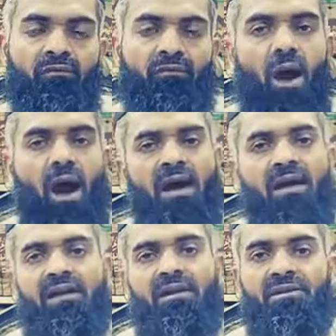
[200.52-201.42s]
वो
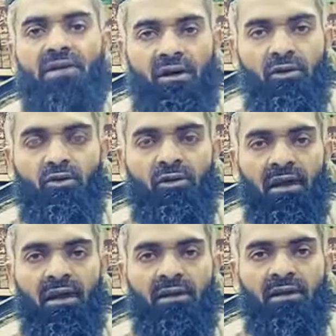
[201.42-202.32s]
आखिरी इंसान
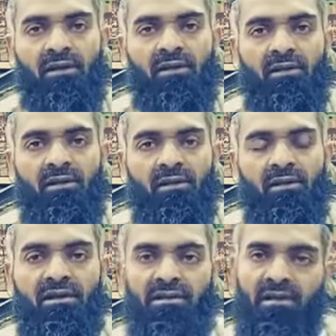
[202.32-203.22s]
होगा
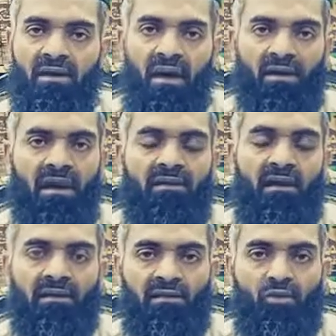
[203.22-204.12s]
इस कायनात
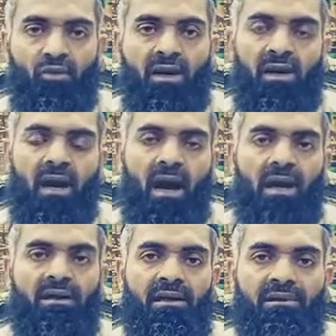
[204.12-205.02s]
का इस दुनिया का
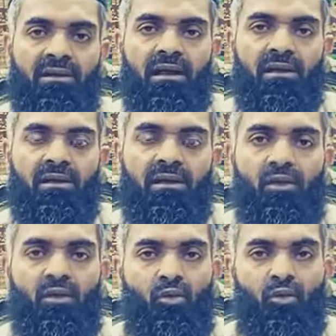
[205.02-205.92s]
आखिरी इंसान
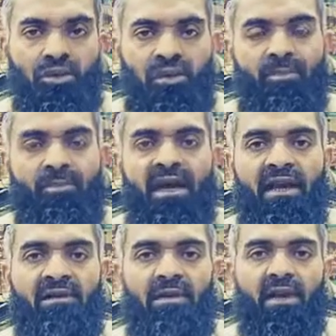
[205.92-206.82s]
उसकी
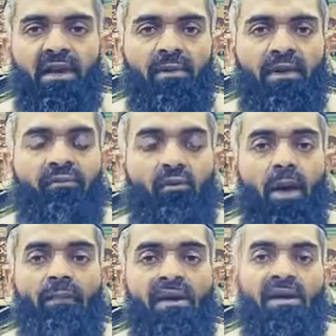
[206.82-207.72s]
पैदाइश के बारे में वो
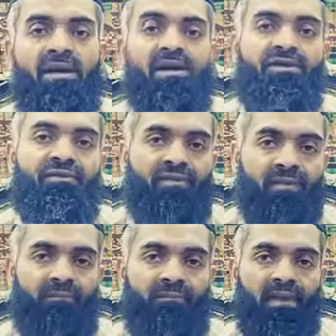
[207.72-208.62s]
अपना एक कश्फ
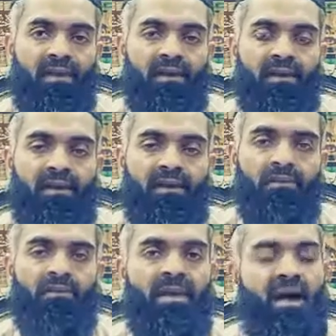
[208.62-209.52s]

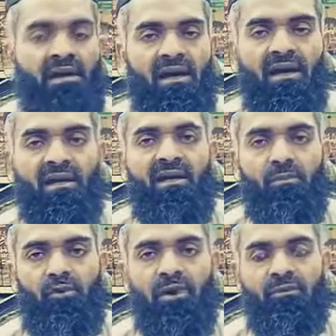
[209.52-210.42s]
बयान कर रहे हैं कि
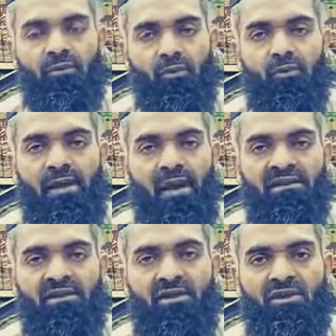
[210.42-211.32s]
मुझे वो
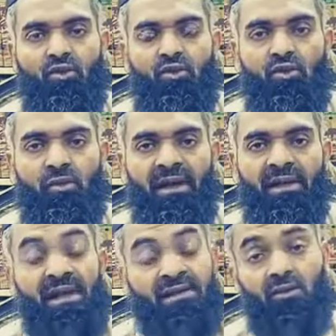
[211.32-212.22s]
ऐसे महसूस हुआ है
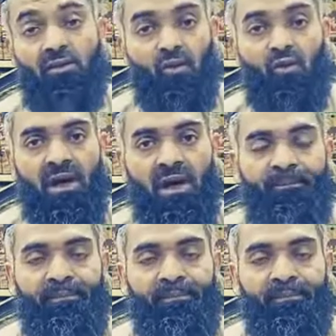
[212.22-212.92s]
कि ऐसे होगा